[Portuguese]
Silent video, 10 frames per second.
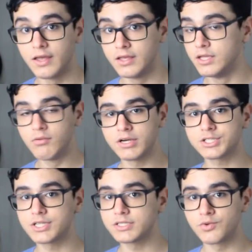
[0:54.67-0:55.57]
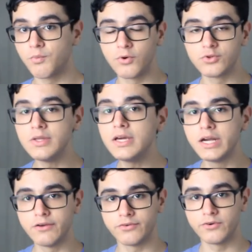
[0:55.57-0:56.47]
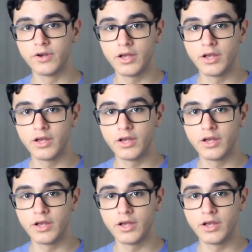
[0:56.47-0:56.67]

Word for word: E eu achei esse um ponto incrível,